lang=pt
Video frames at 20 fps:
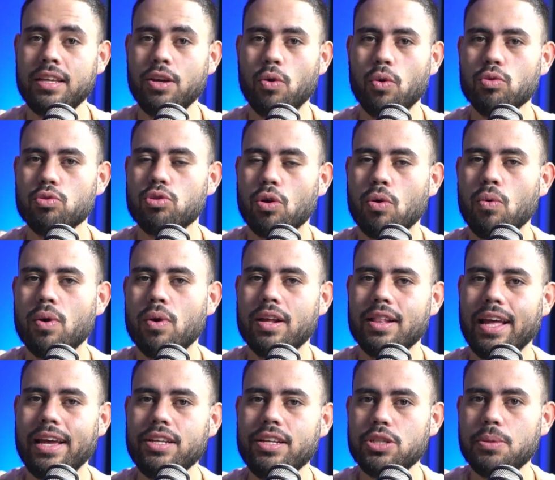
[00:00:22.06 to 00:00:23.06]
encontrou um
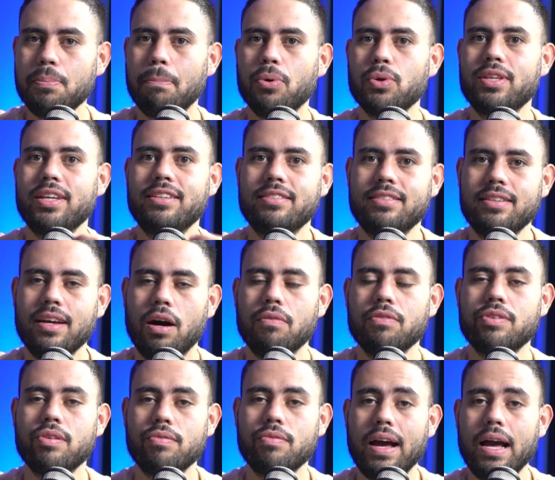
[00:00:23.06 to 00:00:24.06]
cliente em potencial,
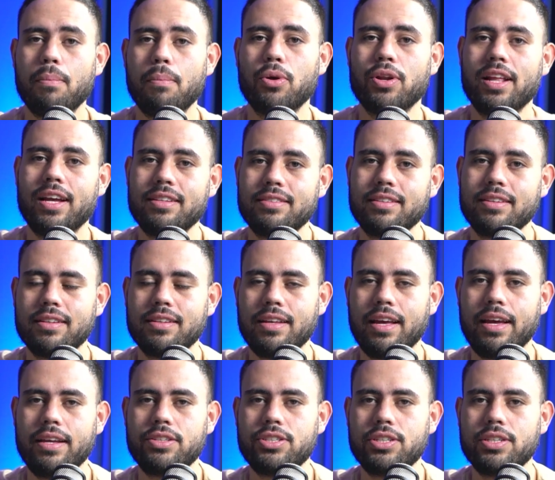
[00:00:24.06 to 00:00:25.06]
você vai abordar esse
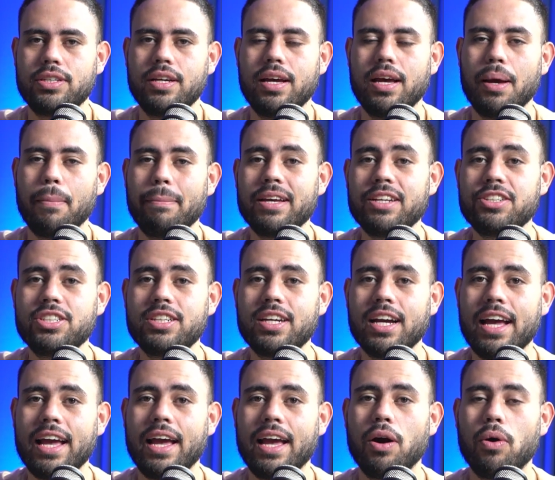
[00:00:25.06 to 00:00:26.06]
cliente. Minha
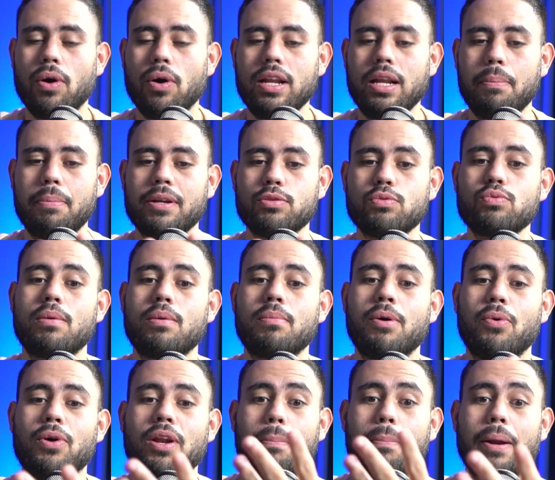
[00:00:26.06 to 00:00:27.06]
dica é: olha para sua
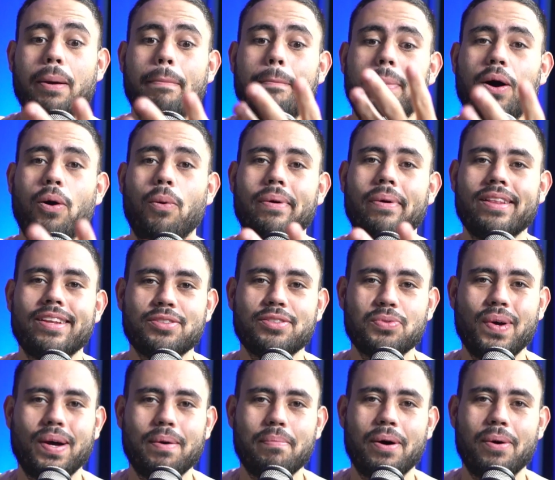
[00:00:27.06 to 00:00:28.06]
mão, olha para a palma da
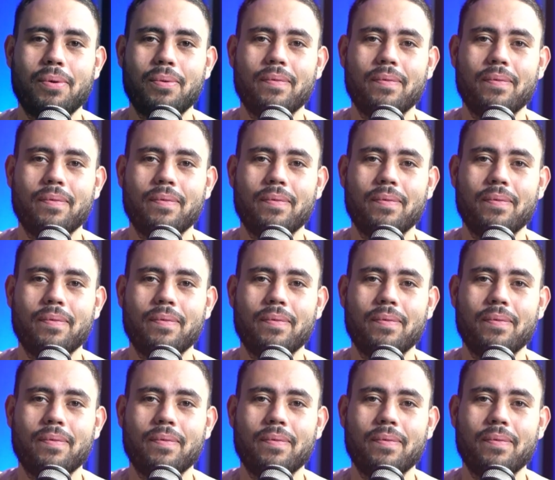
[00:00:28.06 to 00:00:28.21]
sua mão.